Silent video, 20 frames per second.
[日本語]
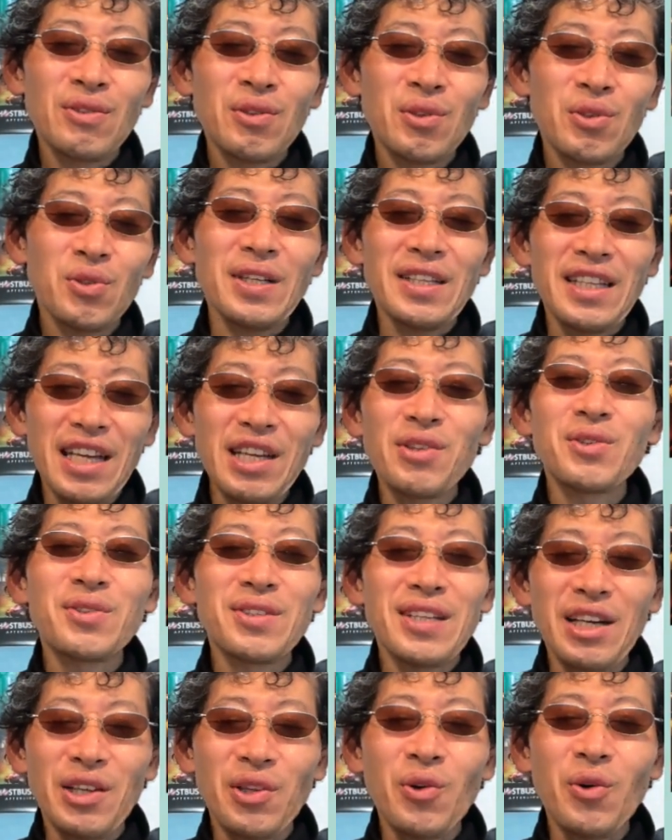ことができる
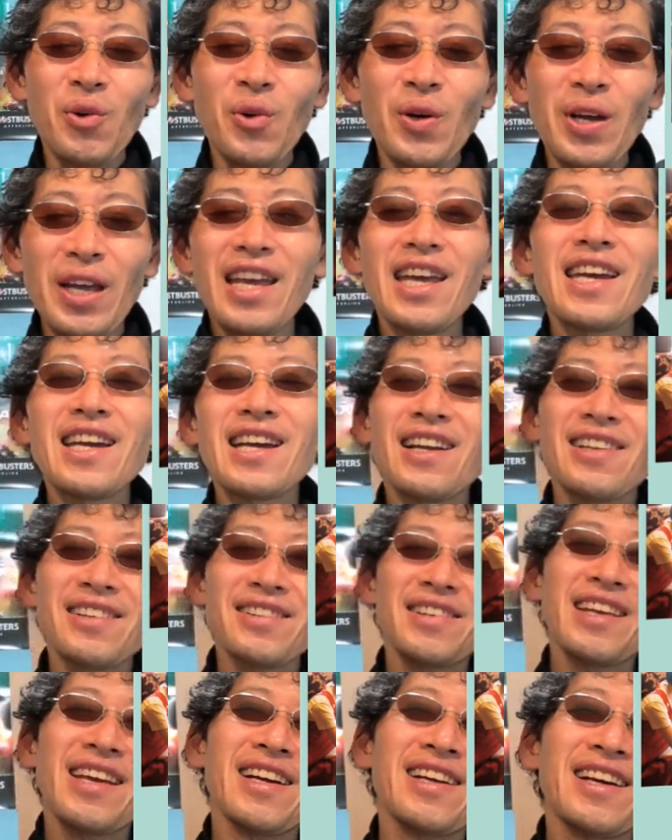んだけど映画っ
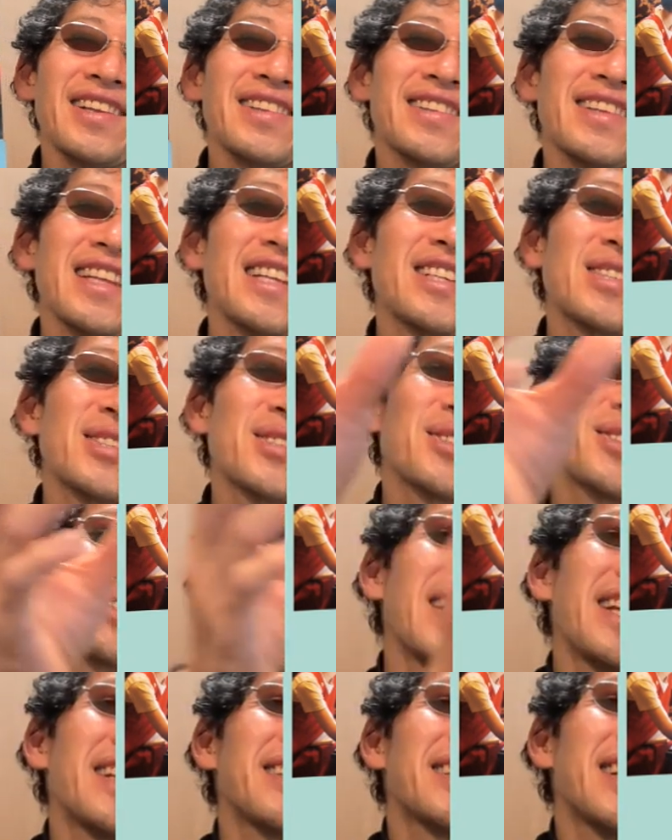て勝手に進
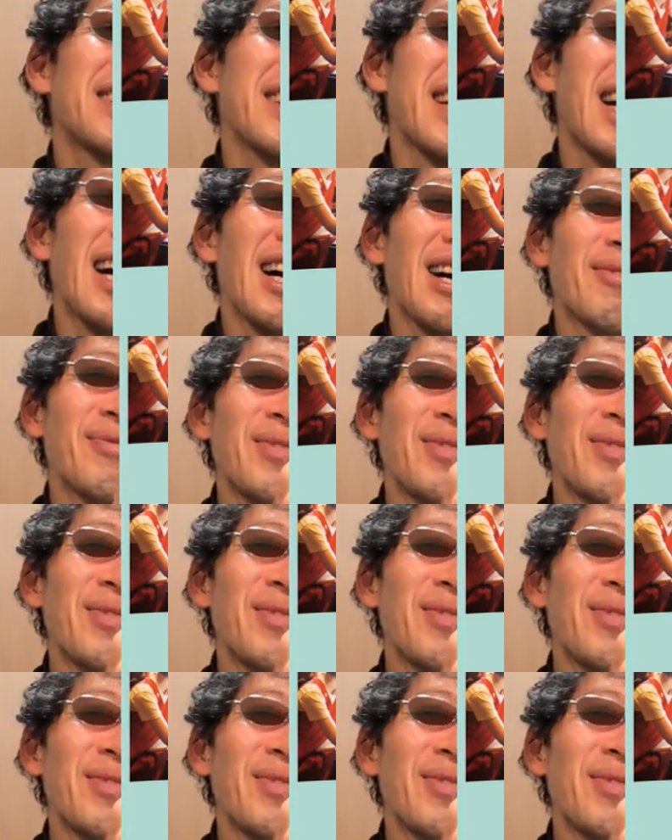んでいってさ